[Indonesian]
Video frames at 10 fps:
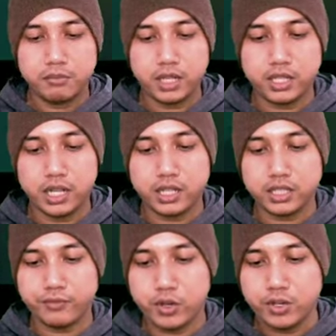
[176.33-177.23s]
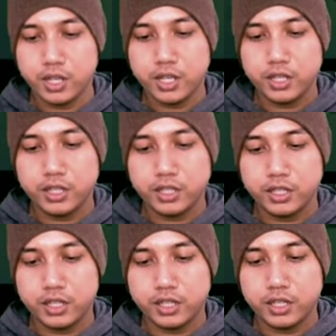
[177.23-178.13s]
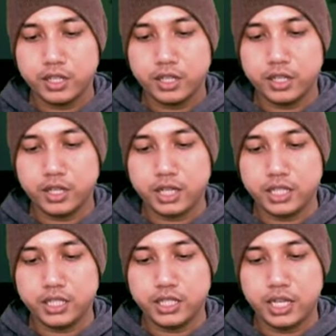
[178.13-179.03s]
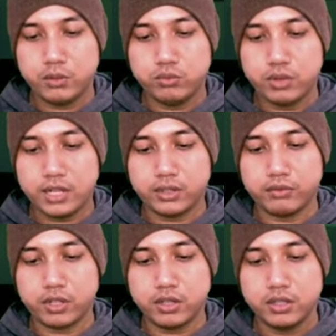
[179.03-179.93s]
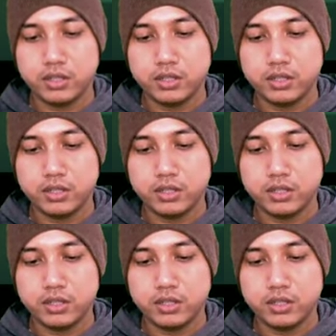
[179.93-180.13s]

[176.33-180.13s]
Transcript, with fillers: makin agresif kok ah aduh astagfirullah